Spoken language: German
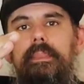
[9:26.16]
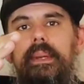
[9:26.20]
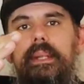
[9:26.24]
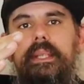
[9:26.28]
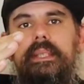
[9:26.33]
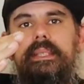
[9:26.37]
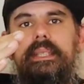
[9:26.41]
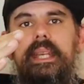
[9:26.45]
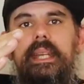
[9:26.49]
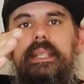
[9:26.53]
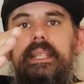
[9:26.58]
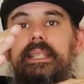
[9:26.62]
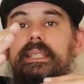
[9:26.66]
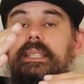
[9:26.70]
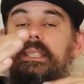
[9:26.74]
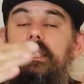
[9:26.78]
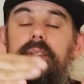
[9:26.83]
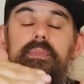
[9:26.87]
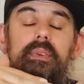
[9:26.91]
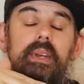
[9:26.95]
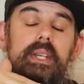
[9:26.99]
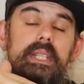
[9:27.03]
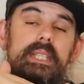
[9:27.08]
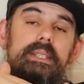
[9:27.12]
Meter sein, dann sind
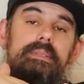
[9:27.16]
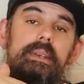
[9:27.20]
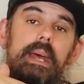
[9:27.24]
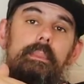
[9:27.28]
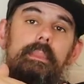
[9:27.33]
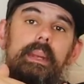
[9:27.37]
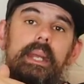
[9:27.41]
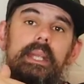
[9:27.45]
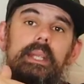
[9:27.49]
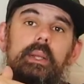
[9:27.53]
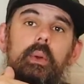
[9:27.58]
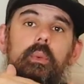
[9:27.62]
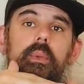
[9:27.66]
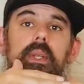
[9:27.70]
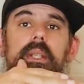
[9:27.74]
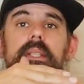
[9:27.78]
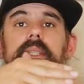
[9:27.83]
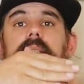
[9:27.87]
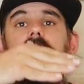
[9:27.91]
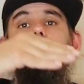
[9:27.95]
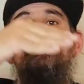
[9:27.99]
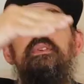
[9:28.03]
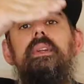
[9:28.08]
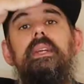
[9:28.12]
es vielleicht zwei Meter oder dann
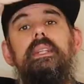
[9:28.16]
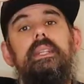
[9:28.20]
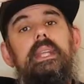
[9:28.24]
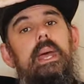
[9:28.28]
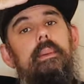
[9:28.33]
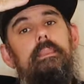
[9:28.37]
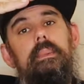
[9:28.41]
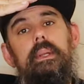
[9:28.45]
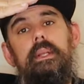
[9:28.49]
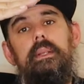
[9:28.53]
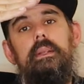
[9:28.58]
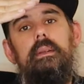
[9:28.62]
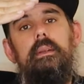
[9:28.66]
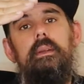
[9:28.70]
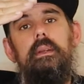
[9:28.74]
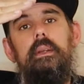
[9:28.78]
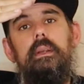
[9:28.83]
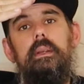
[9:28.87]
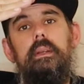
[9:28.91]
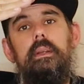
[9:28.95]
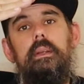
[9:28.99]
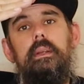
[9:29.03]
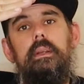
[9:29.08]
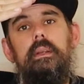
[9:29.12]
sind es vielleicht drei Meter.
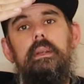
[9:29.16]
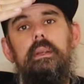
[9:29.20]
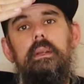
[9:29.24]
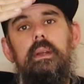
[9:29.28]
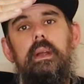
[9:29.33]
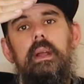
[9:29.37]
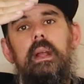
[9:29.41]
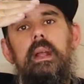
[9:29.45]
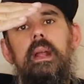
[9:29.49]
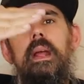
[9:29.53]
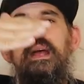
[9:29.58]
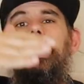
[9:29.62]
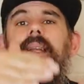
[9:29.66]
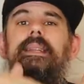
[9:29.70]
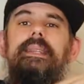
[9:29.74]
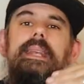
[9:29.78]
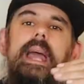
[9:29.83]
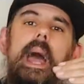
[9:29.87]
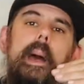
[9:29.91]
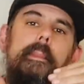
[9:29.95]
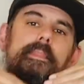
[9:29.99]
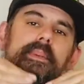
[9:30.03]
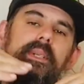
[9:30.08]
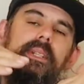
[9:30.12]
Ja,
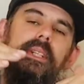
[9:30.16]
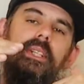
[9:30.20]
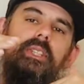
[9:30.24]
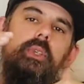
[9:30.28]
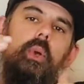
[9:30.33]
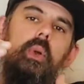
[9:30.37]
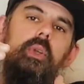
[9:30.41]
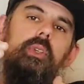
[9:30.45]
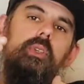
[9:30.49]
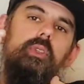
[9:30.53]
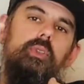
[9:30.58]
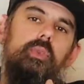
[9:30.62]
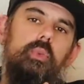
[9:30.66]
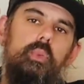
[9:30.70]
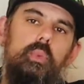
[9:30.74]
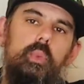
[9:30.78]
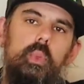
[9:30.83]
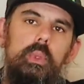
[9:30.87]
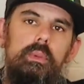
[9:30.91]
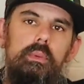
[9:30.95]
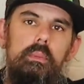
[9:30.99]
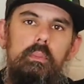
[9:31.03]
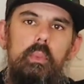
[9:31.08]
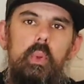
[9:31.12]
die Abstände sollten so
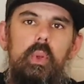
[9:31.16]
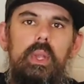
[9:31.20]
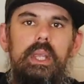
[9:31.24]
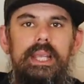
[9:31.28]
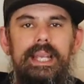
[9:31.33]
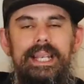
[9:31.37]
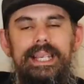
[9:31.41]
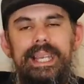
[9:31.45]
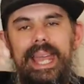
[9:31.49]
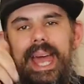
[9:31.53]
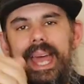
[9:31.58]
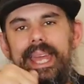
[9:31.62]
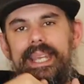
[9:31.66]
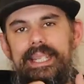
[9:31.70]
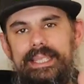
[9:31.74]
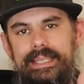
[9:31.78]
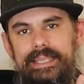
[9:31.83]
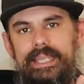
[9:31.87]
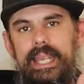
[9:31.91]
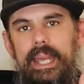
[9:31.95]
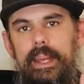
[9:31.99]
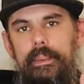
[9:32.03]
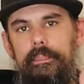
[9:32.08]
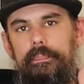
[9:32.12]
gut wie möglich gleich
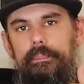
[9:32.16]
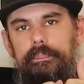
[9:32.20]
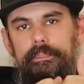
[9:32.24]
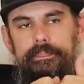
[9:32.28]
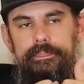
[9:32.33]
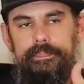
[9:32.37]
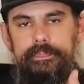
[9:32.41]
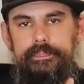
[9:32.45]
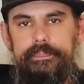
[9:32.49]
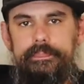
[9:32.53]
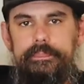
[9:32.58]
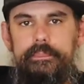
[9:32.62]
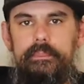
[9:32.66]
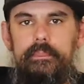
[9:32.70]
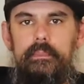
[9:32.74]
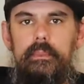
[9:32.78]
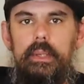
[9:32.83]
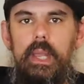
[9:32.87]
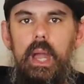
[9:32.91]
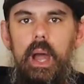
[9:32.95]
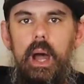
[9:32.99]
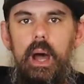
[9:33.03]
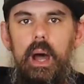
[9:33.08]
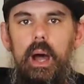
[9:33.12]
sein.
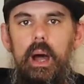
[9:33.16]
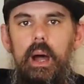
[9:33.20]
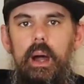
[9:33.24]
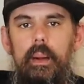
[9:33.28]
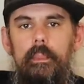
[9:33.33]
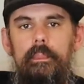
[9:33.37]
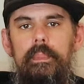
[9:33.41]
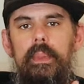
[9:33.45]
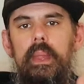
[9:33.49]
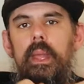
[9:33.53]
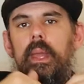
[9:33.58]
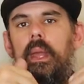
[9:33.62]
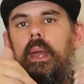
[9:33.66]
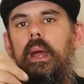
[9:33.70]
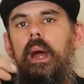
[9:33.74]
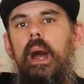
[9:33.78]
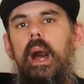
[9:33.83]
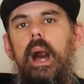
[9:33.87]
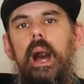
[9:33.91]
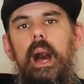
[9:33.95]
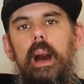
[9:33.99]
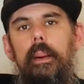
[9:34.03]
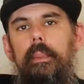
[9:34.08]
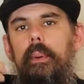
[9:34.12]
Ähm,
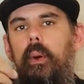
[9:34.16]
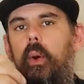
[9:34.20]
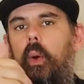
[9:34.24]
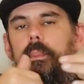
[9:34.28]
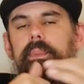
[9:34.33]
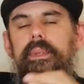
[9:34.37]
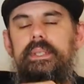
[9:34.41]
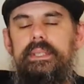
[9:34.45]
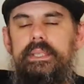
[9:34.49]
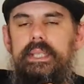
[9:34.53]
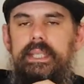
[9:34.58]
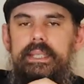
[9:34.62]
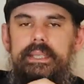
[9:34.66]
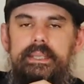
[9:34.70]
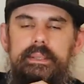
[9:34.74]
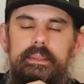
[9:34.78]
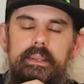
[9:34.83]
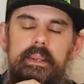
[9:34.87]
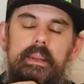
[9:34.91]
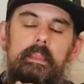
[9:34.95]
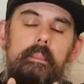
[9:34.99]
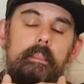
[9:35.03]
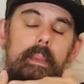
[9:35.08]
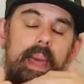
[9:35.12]
aber ob das
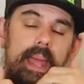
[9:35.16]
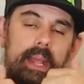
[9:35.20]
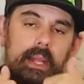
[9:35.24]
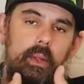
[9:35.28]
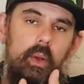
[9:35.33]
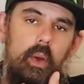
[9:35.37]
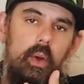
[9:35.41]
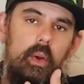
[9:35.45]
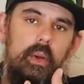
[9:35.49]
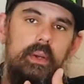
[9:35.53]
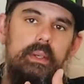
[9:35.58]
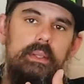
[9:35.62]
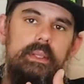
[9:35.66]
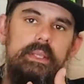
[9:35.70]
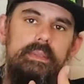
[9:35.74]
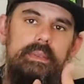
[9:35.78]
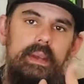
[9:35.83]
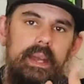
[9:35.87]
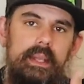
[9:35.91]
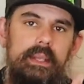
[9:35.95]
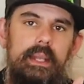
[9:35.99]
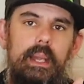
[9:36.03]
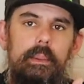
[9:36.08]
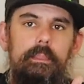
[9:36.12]
jetzt in meinen Augen
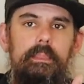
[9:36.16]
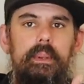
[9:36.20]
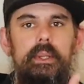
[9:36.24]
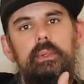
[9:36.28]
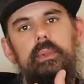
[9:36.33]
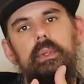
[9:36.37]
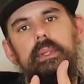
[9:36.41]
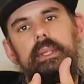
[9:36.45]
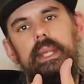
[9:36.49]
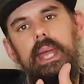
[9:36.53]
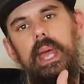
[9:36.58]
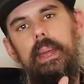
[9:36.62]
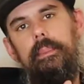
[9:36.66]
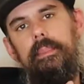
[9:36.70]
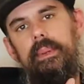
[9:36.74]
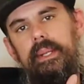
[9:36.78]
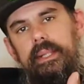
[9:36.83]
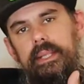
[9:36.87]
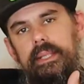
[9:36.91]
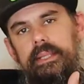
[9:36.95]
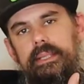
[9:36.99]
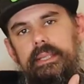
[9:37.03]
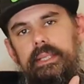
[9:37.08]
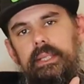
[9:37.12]
zweieinhalb Meter oder drei
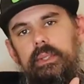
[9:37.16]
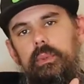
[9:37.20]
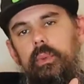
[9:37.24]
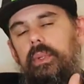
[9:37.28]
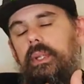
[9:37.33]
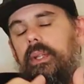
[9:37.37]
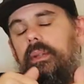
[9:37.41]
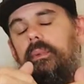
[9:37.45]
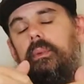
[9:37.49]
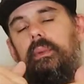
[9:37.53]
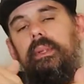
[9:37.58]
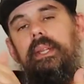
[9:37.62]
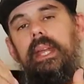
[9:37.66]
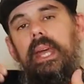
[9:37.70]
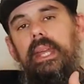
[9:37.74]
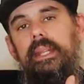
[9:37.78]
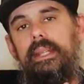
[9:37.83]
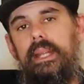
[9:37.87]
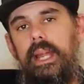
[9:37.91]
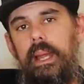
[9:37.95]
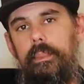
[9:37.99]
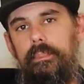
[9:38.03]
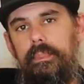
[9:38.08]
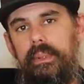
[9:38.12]
Meter sind oder nur
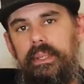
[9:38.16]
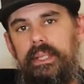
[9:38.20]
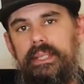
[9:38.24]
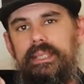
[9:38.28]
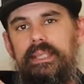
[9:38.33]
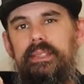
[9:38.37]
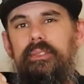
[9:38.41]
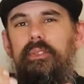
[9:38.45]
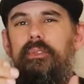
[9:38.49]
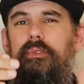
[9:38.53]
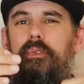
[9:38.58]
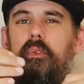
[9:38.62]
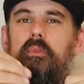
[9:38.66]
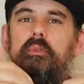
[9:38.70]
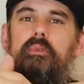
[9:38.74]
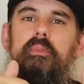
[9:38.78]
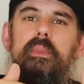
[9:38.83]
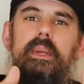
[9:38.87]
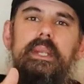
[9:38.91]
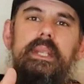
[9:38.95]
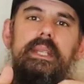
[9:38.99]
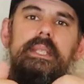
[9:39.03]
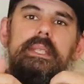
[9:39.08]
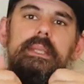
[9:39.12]
dreieinhalb Meter sind, fünf
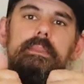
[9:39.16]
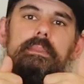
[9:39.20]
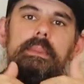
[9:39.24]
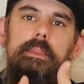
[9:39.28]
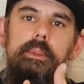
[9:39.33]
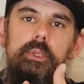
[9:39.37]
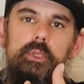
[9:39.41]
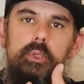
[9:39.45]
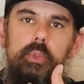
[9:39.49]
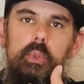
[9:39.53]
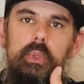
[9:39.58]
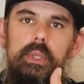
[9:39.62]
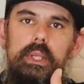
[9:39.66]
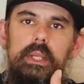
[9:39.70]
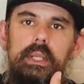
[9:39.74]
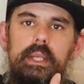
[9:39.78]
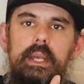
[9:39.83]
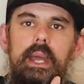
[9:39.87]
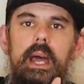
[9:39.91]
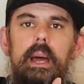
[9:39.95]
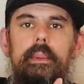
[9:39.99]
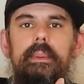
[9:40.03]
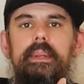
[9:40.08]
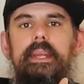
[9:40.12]
Meter sind mir
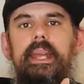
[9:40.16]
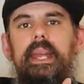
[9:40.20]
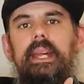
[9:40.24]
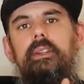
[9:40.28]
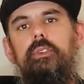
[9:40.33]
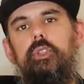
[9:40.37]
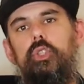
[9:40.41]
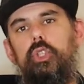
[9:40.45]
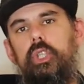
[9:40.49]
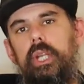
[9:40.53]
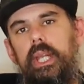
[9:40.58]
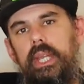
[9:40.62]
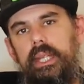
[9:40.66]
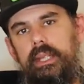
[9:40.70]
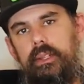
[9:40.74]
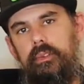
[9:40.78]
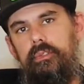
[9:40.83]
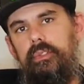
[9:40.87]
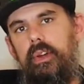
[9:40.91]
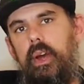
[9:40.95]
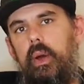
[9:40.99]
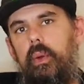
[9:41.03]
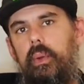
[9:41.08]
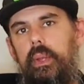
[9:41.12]
persönlich, habe ich relativ schlechte
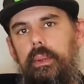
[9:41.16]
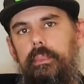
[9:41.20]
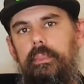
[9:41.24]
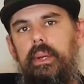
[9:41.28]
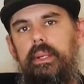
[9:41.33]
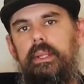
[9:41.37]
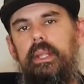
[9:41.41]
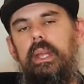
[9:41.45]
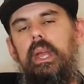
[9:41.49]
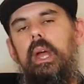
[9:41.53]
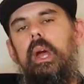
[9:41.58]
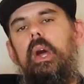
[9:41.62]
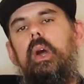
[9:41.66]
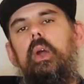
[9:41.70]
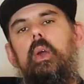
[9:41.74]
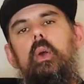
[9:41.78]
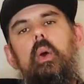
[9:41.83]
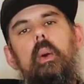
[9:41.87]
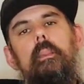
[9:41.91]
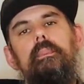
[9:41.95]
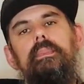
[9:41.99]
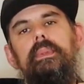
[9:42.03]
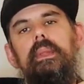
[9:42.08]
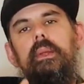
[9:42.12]
Erfahrungen gemacht.
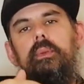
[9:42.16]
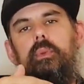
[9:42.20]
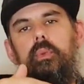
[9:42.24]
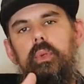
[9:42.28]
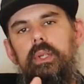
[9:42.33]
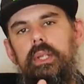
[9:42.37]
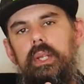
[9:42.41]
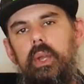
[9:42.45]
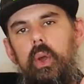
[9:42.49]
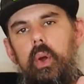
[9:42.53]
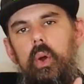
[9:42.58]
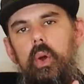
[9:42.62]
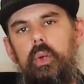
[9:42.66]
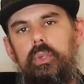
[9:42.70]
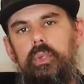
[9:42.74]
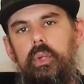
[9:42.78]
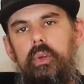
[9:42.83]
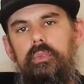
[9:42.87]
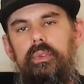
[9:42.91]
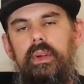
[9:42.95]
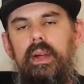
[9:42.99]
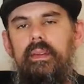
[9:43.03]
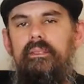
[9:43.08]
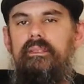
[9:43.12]
Kommt natürlich auch
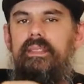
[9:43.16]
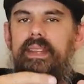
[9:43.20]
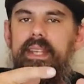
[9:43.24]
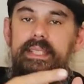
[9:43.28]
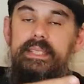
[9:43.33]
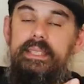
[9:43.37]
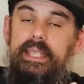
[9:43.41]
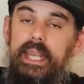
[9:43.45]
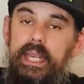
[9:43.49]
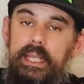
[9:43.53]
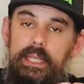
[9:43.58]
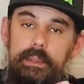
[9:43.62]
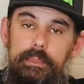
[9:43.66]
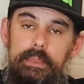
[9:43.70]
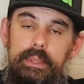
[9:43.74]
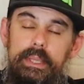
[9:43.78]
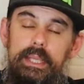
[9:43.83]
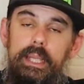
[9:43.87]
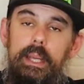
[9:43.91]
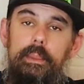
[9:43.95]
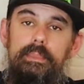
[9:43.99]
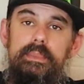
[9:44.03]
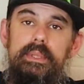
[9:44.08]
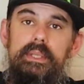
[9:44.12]
darauf an, welches
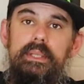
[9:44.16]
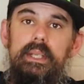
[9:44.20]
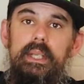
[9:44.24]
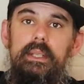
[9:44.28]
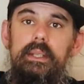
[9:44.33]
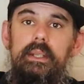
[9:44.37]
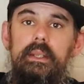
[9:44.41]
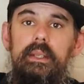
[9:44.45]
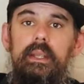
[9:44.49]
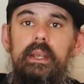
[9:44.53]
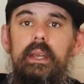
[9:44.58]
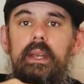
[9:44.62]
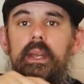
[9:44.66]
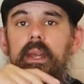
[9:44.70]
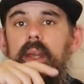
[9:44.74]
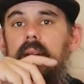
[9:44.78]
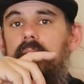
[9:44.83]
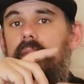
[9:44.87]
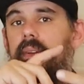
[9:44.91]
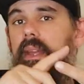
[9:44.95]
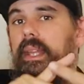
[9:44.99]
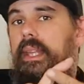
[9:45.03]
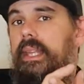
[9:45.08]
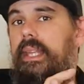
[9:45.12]
Kältemittel habt ihr drinnen,
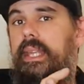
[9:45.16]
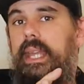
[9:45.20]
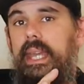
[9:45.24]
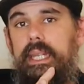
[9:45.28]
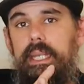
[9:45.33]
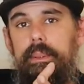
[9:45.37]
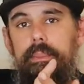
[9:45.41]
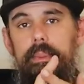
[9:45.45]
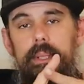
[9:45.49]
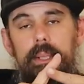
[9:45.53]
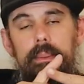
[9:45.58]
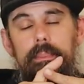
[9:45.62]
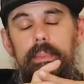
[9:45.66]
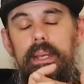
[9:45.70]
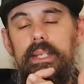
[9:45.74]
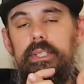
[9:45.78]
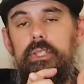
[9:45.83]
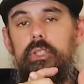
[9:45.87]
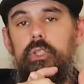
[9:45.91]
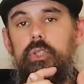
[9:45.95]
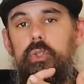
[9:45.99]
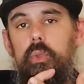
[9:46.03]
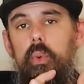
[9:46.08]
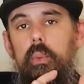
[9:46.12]
welchen
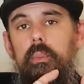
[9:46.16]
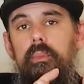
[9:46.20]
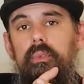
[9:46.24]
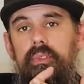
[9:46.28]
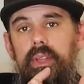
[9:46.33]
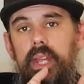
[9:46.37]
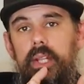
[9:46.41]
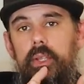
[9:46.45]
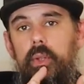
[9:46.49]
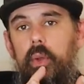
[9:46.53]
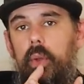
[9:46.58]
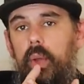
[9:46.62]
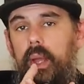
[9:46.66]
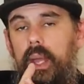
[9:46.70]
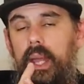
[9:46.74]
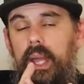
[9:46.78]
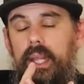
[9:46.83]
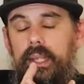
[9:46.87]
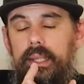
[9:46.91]
Kältemittelmassenstrom fährt eure